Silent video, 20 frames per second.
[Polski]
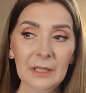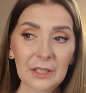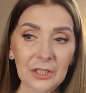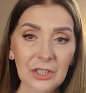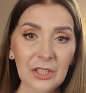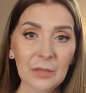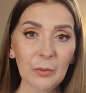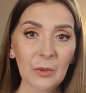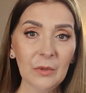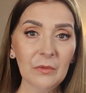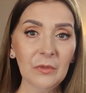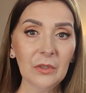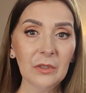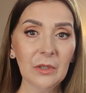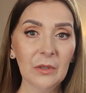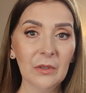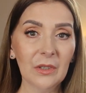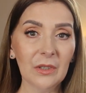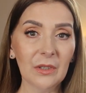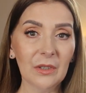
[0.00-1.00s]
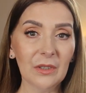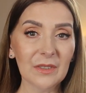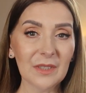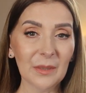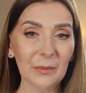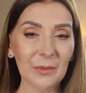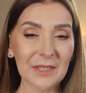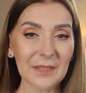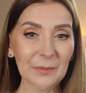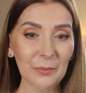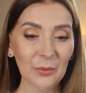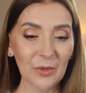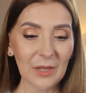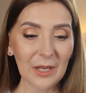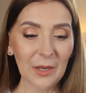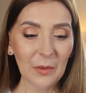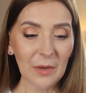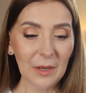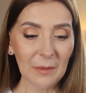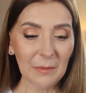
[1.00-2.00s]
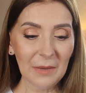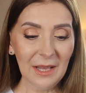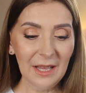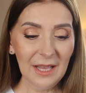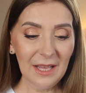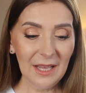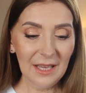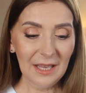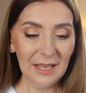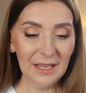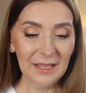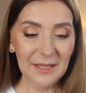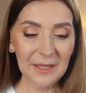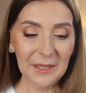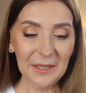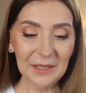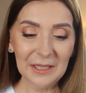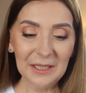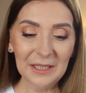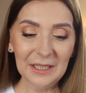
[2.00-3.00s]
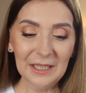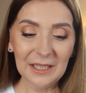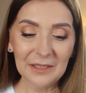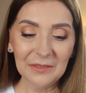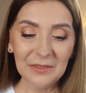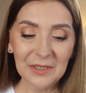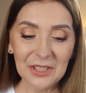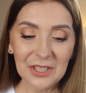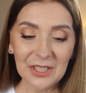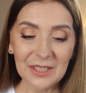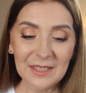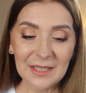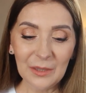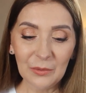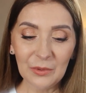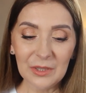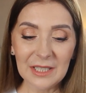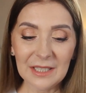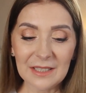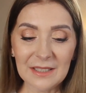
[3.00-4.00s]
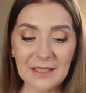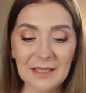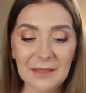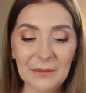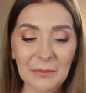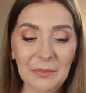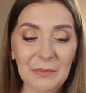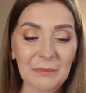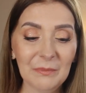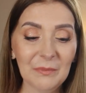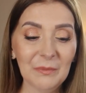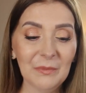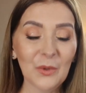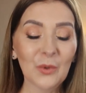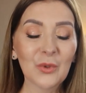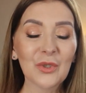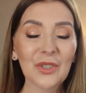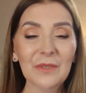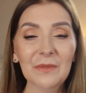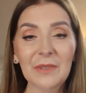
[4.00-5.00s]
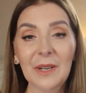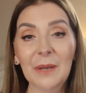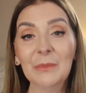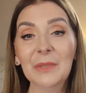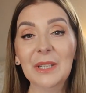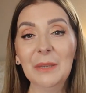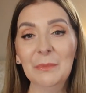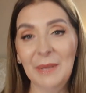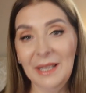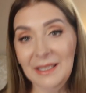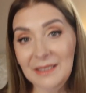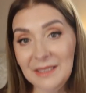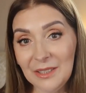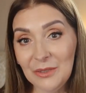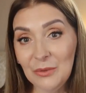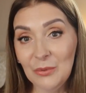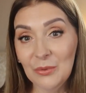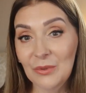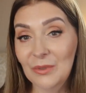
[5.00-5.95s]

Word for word: i ciepłą wodą go sobie spłukałam i jak wiecie cały czas używam i będę